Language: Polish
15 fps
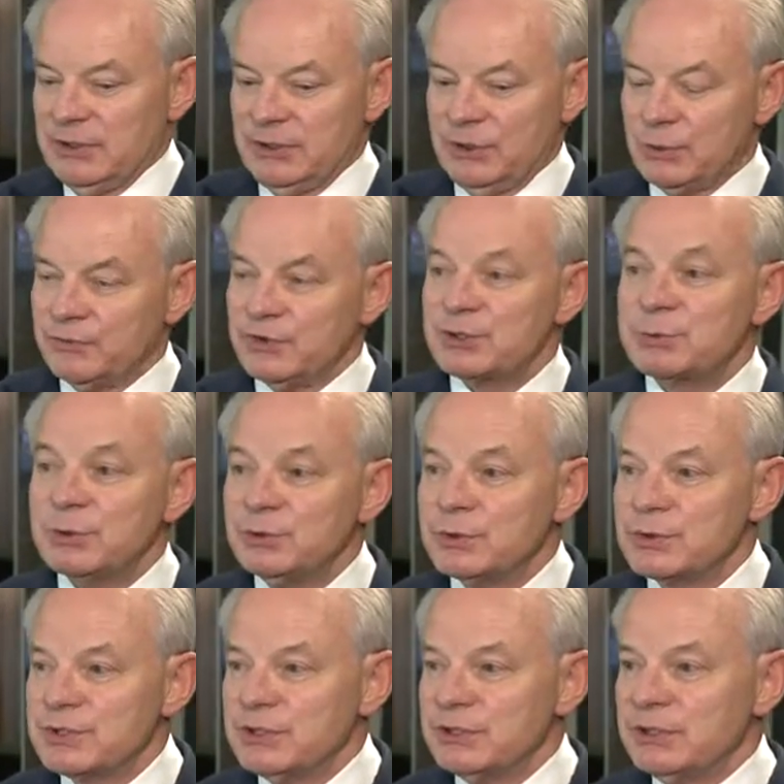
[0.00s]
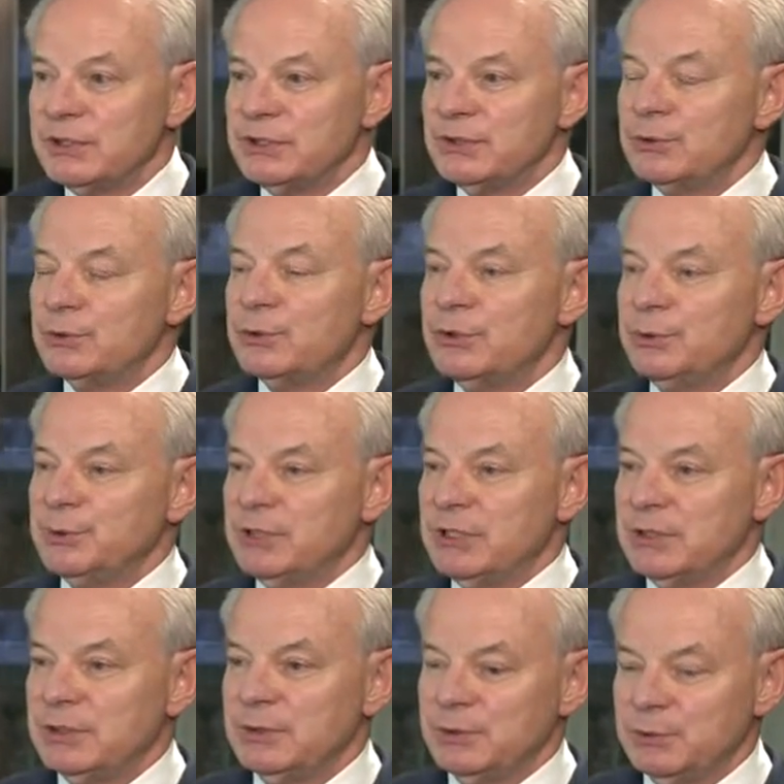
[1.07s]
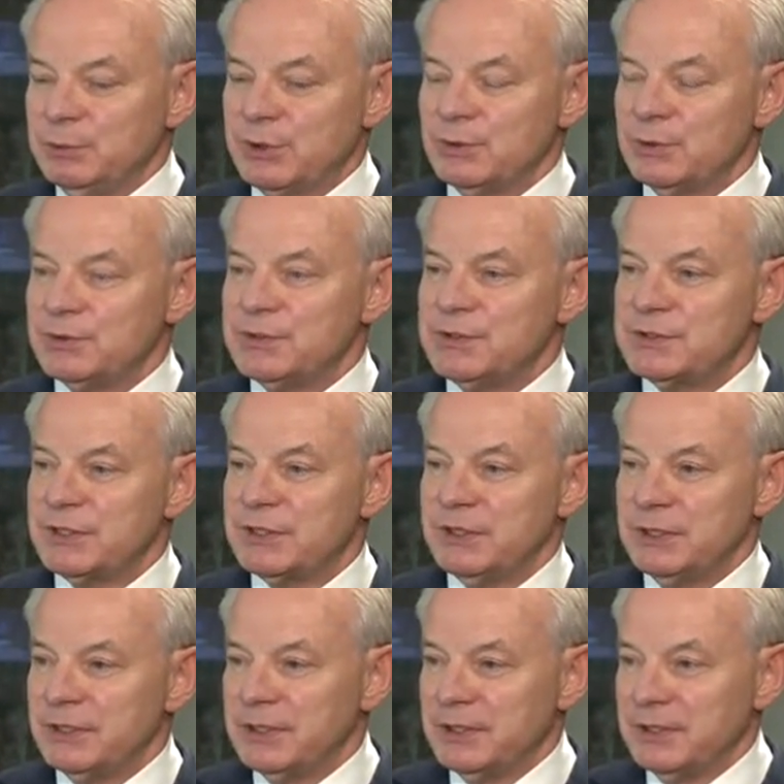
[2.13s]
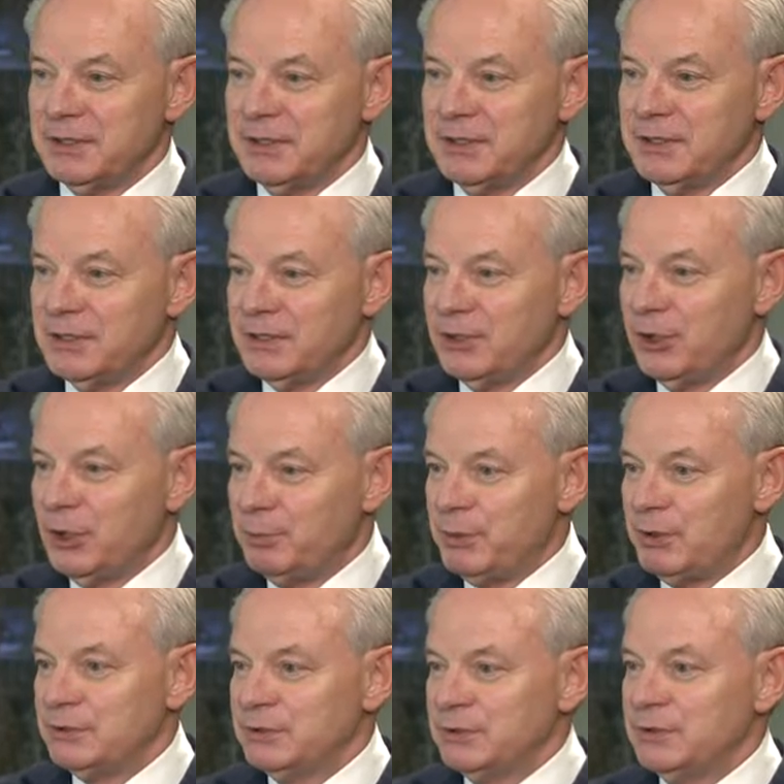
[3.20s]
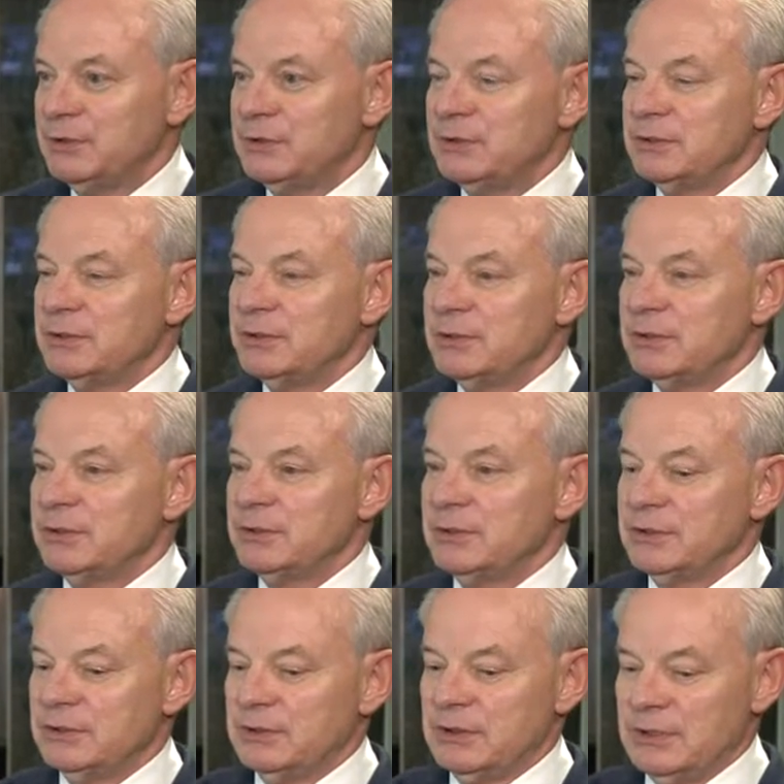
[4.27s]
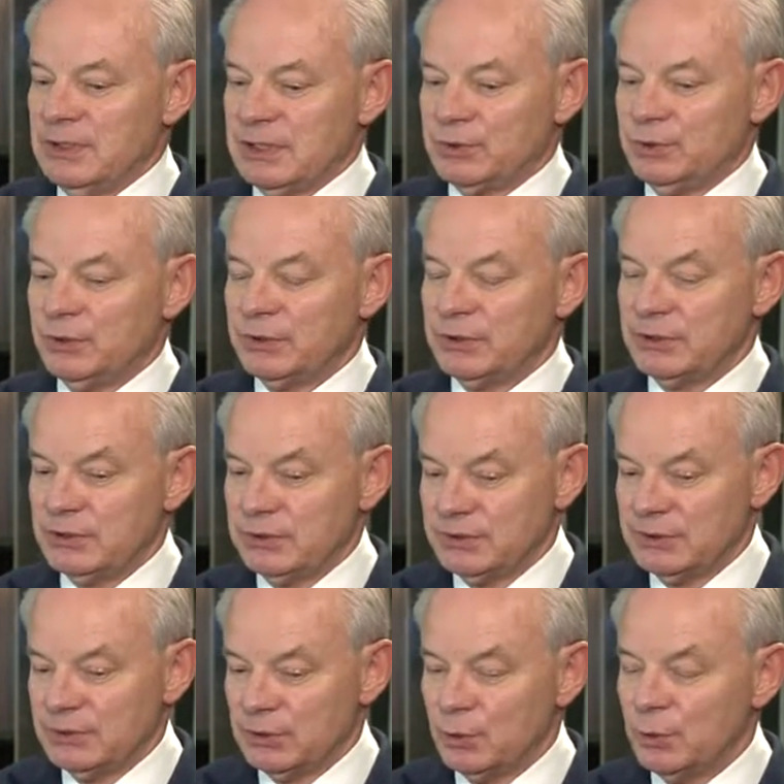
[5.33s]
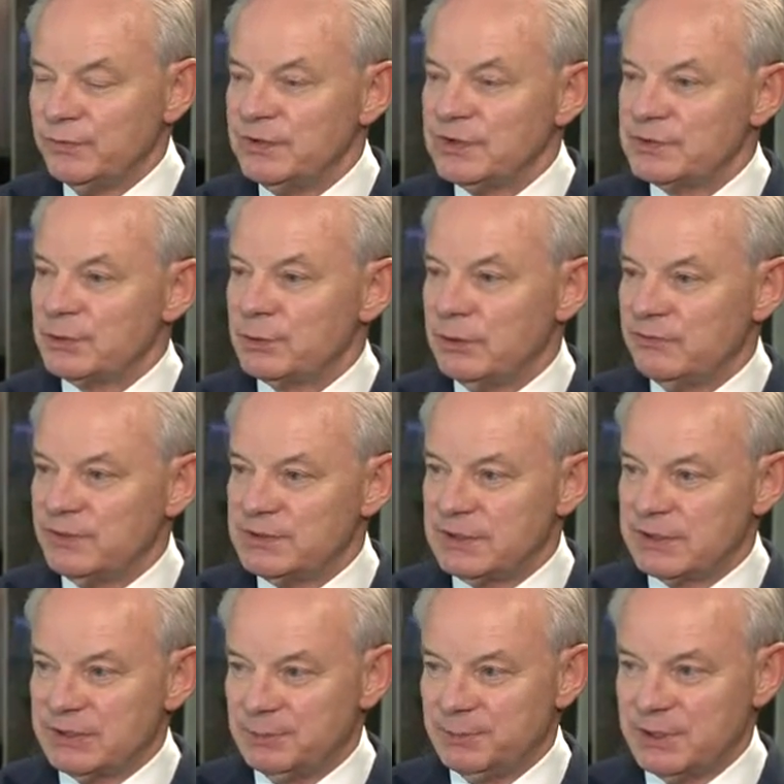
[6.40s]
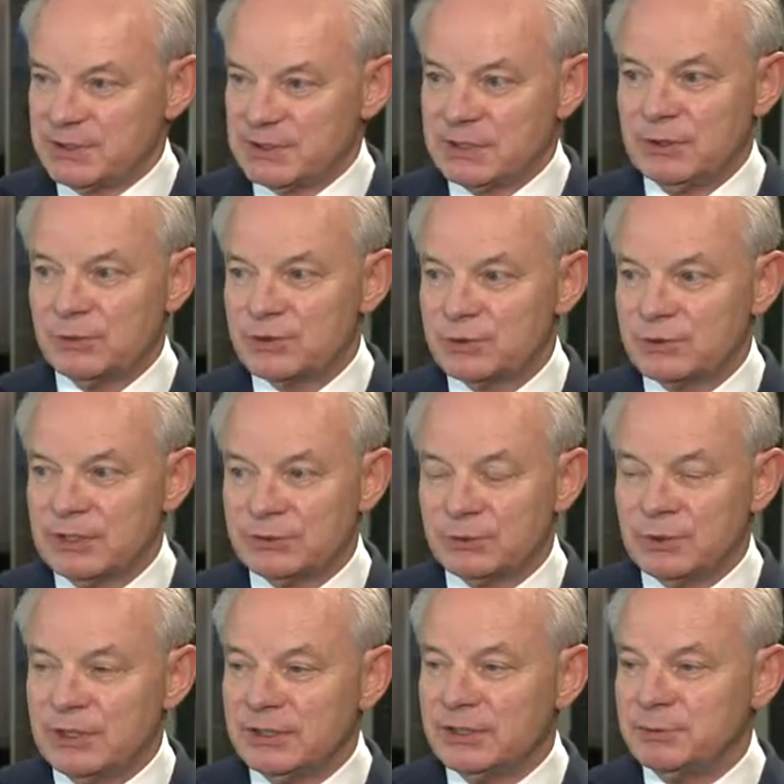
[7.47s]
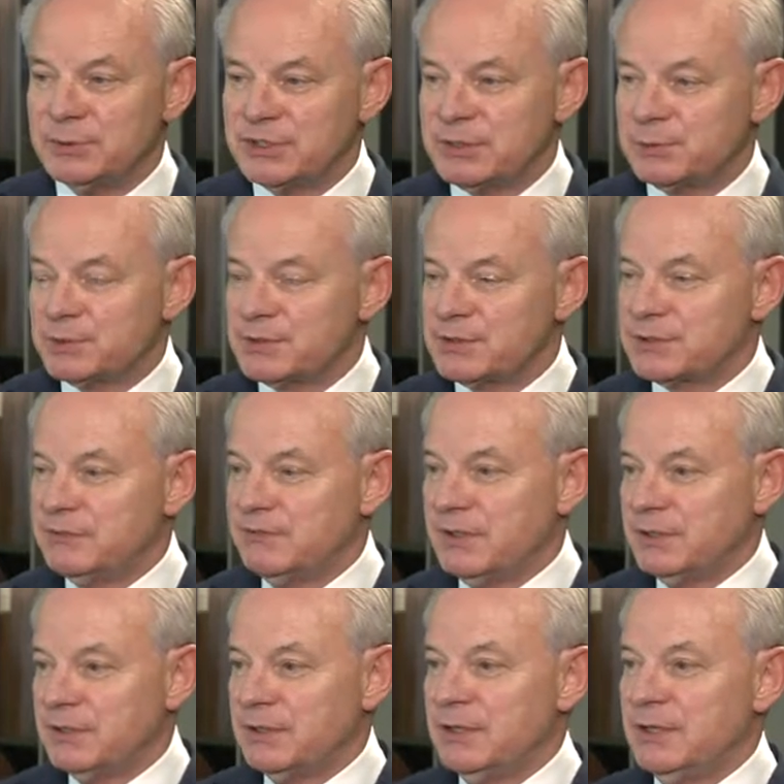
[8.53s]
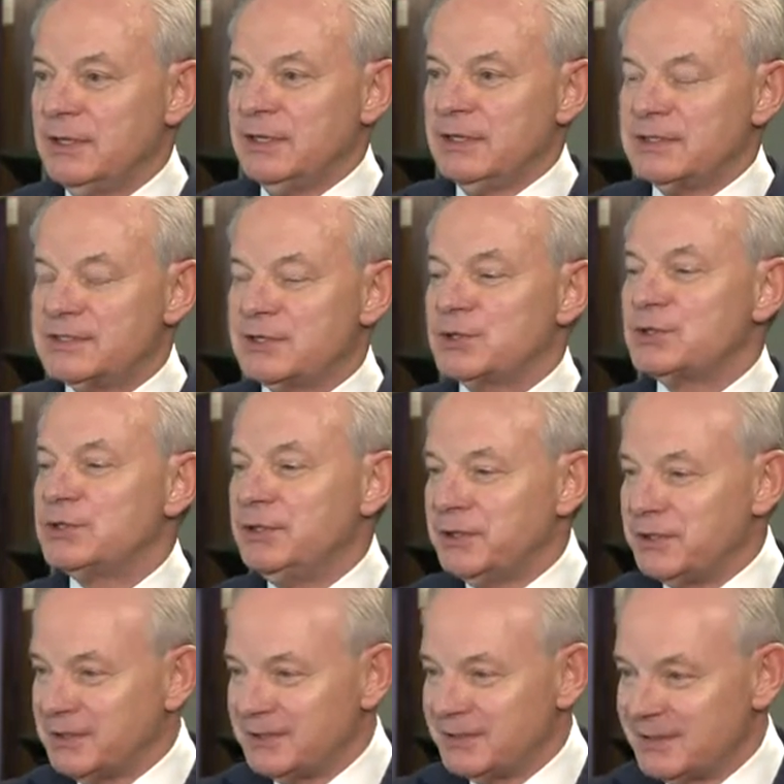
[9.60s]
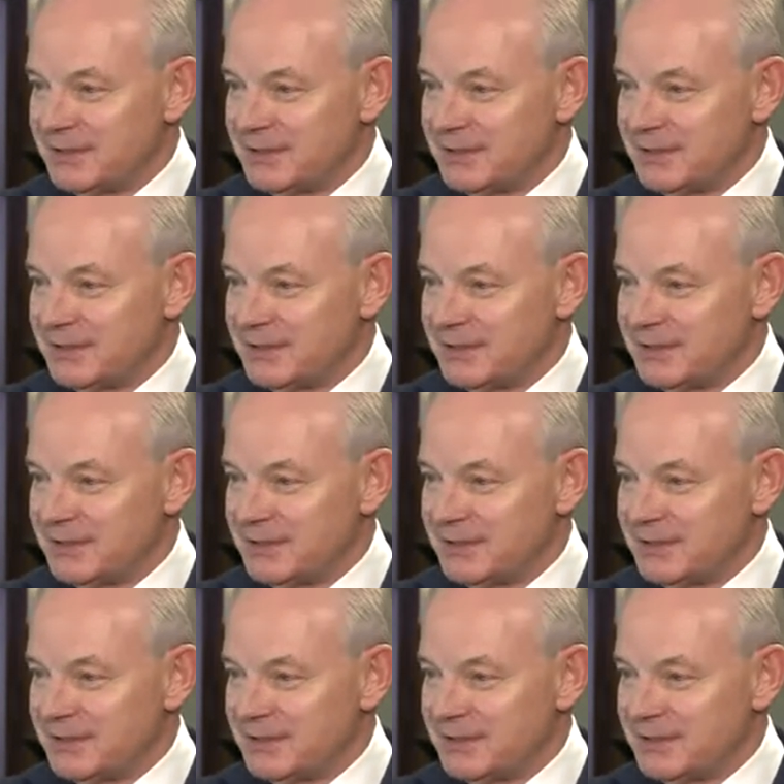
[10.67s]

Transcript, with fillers: i również produkcyjnej do uruchomienia produkcji seryjnej opon, dla e, których e, główny surowiec, jakim jest kauczuk naturalny, będzie pozyskiwany z rośliny,